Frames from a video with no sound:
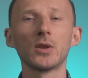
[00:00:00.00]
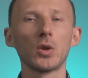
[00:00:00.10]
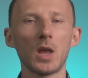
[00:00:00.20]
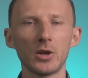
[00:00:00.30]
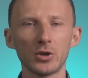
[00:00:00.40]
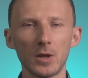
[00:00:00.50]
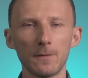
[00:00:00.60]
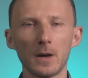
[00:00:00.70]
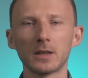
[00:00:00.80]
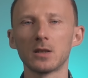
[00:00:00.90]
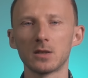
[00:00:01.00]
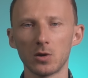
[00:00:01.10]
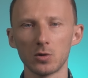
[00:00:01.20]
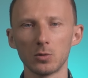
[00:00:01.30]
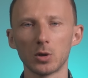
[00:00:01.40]
to należy ten fakt
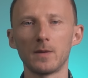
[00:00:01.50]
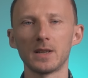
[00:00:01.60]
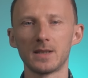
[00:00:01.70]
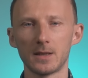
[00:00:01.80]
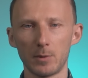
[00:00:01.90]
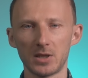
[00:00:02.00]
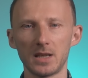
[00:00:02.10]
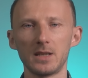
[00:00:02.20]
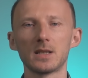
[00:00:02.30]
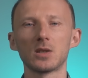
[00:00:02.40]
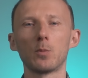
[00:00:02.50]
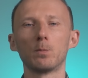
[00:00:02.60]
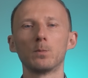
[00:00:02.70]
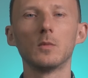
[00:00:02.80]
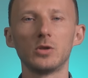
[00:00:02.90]
skonsultować ze specjalistą.
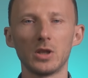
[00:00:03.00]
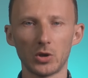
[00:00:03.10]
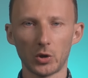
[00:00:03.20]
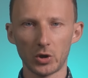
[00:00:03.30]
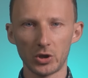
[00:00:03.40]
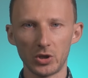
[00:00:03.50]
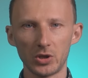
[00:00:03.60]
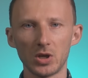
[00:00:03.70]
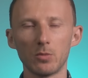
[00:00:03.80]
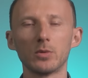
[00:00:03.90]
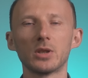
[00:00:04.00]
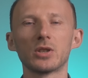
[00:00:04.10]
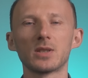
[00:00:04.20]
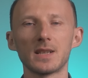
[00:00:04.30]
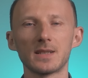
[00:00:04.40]
Jednocześnie chciałbym też
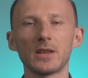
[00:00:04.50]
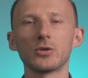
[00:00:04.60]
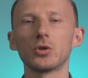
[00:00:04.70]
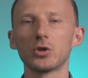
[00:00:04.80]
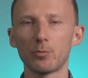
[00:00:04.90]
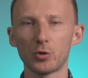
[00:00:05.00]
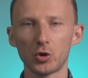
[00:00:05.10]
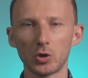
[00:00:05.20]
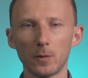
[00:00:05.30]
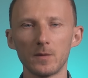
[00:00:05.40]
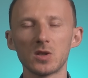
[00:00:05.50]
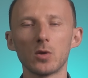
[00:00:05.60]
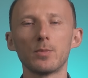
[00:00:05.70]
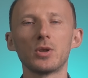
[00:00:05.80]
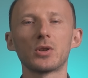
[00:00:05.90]
zaznaczyć, że przyczyną
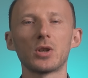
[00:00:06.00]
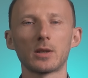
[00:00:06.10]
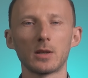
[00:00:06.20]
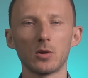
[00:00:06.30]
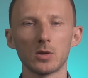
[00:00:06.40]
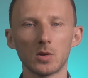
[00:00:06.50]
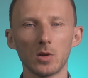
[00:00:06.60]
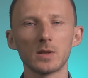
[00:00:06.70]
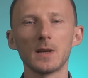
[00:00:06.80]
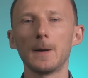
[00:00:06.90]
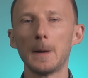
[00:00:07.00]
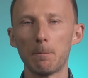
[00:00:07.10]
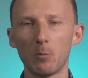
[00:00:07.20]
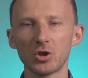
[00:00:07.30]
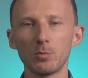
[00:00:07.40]
wystąpienia czarnego stolca
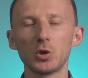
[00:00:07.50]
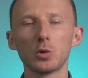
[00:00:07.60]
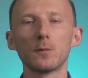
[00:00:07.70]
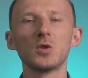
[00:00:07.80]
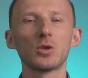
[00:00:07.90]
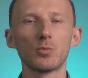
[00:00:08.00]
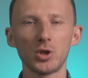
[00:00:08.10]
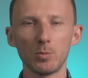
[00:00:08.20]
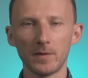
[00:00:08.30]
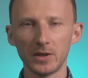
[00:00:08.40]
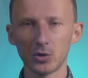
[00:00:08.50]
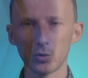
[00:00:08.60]
może być również przyjmowanie